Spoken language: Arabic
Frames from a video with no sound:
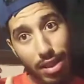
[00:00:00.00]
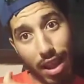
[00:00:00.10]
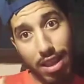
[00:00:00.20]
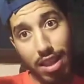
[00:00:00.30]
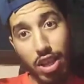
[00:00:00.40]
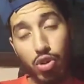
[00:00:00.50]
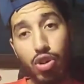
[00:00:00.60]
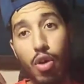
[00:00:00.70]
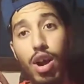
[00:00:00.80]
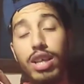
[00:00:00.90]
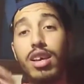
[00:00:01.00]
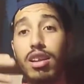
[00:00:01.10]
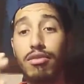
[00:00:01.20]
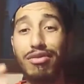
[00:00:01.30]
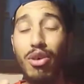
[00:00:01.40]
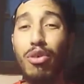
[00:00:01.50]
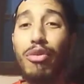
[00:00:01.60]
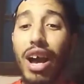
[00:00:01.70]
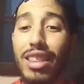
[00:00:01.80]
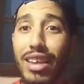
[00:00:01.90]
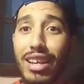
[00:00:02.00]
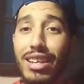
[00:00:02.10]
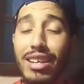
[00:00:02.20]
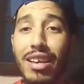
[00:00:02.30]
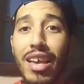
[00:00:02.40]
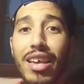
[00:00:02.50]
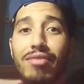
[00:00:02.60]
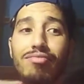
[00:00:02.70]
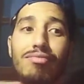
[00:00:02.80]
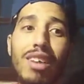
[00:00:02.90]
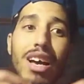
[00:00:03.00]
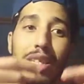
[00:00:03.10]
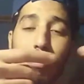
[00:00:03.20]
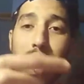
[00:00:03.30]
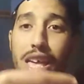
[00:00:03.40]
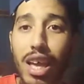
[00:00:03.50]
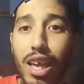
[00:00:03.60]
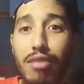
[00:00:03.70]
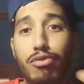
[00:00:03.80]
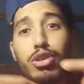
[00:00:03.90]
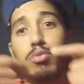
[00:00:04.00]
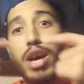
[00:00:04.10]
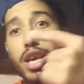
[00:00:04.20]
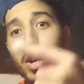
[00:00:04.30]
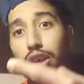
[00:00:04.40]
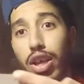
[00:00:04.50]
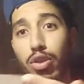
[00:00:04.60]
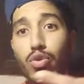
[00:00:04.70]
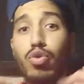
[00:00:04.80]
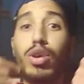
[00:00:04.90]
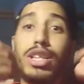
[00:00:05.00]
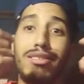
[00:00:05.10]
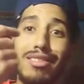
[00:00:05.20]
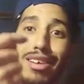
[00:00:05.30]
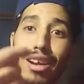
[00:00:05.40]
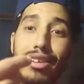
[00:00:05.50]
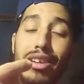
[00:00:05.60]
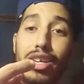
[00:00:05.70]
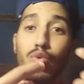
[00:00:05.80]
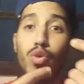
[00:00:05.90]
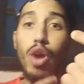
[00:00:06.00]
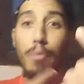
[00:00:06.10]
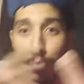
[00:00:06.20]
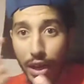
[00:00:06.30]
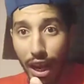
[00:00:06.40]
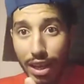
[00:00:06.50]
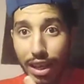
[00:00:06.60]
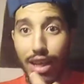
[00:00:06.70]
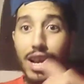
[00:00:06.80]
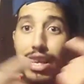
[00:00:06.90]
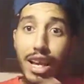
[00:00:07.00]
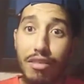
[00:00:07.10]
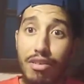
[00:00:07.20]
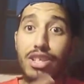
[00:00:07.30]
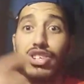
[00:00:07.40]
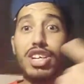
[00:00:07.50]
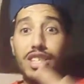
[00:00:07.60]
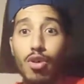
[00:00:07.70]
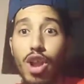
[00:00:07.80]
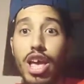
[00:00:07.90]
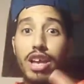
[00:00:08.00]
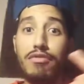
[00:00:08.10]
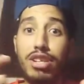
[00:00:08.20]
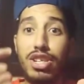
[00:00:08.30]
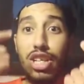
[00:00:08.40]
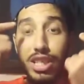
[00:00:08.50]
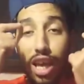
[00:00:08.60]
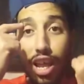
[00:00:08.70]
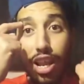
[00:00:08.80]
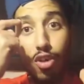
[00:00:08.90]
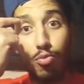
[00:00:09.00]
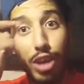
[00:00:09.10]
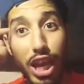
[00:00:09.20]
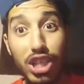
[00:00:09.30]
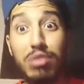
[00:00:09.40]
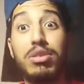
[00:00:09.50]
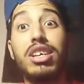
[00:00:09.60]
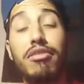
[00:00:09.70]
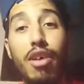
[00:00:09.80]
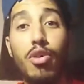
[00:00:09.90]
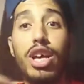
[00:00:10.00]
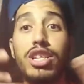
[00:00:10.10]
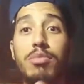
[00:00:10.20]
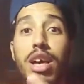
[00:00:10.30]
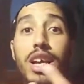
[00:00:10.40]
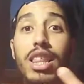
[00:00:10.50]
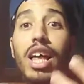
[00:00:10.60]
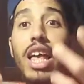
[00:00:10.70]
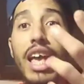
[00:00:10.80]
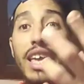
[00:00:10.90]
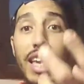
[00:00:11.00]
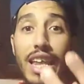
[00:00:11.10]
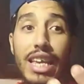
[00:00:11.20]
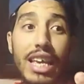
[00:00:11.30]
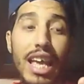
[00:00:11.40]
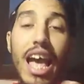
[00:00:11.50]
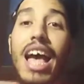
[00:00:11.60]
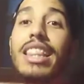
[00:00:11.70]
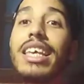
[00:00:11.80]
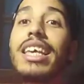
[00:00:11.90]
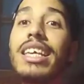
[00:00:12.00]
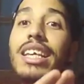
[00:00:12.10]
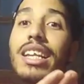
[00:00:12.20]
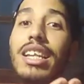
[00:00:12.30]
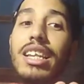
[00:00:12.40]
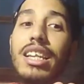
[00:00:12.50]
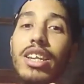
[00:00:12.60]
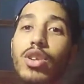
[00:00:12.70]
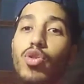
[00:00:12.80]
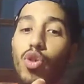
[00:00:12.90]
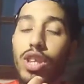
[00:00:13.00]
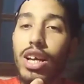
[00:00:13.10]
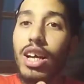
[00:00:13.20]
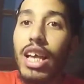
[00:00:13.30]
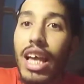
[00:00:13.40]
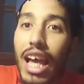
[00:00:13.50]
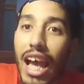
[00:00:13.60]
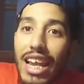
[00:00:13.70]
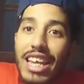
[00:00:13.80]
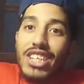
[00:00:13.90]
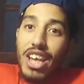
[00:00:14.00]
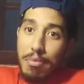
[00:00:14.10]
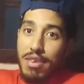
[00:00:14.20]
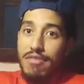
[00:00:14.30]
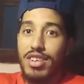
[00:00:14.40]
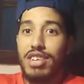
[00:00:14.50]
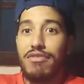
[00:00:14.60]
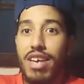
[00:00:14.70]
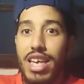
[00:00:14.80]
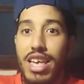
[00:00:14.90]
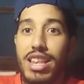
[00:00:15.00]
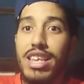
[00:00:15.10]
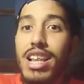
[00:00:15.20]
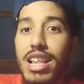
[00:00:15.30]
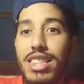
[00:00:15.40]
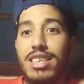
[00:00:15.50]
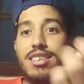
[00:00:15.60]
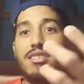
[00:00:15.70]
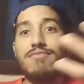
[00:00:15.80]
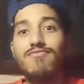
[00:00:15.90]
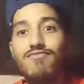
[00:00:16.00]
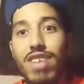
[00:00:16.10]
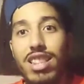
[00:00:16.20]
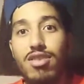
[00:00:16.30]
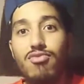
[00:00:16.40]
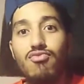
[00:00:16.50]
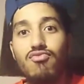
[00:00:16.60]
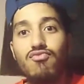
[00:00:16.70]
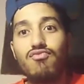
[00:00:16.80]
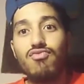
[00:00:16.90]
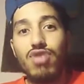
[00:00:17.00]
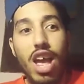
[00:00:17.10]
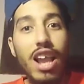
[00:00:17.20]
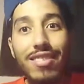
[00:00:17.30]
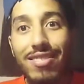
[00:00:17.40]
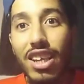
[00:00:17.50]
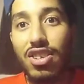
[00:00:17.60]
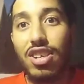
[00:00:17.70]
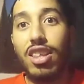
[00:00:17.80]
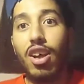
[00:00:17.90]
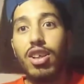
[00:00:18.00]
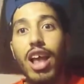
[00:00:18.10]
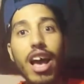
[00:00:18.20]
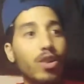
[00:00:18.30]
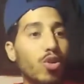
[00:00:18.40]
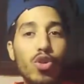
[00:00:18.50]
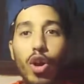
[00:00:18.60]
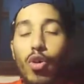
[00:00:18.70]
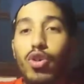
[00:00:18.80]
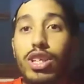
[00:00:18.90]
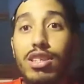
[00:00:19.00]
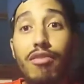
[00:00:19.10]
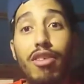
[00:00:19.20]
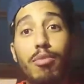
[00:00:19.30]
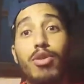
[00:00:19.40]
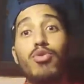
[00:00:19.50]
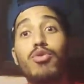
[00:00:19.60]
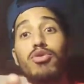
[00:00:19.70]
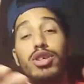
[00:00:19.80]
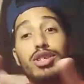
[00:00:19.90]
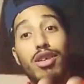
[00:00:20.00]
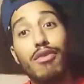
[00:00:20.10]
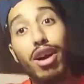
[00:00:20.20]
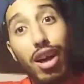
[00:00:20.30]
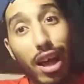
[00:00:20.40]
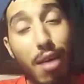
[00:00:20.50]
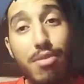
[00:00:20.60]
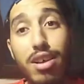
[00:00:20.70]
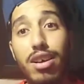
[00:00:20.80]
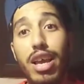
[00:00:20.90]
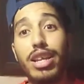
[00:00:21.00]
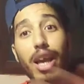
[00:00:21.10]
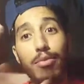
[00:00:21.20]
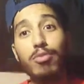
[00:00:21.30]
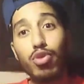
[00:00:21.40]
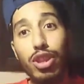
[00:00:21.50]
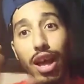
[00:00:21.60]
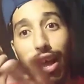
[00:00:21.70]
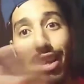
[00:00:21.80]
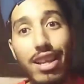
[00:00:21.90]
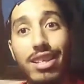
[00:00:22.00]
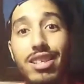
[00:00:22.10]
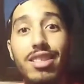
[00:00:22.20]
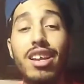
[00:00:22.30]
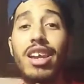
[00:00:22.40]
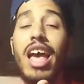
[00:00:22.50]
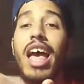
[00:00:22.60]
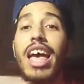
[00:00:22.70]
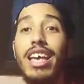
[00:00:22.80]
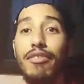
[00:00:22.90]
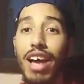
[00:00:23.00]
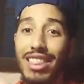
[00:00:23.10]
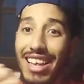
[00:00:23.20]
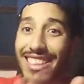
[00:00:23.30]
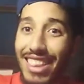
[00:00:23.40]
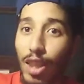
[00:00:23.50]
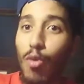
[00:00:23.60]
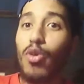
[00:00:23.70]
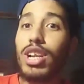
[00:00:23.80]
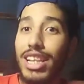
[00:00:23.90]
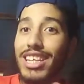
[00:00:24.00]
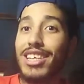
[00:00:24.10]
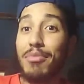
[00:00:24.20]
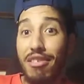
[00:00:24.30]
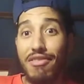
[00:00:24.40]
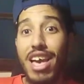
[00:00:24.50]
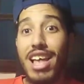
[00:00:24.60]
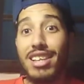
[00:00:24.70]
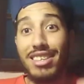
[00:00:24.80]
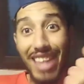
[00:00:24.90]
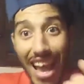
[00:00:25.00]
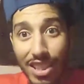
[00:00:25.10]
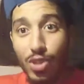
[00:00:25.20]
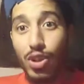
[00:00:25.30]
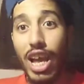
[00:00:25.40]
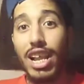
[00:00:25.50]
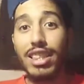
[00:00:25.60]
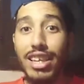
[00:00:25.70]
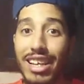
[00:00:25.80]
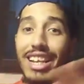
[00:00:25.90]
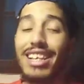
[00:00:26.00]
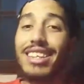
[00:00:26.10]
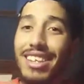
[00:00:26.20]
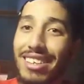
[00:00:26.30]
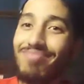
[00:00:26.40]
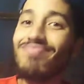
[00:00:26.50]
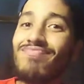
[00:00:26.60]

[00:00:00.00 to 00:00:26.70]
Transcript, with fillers: ثلاثة أشهر أو أكثر فهو فقط يعني أصبح يقف وأصبح ينظر ويرى الناس ويعبر عن يعني هل يعرف هذا الشخص أو لا يعرف هذا الشخص قال لهم بحاجبه يرفع حاجبه هكذا يعني هذه هي النقطة الإيجابية في شفائه يعني هي التي يعني جعلت ضجة الآن كل يقولون السفاقة بل هو السفاقة قبل يعني قبل مدة قليلة جدا هي فقط هذه التطورات الإيجابية في حالته تحسن حالته التي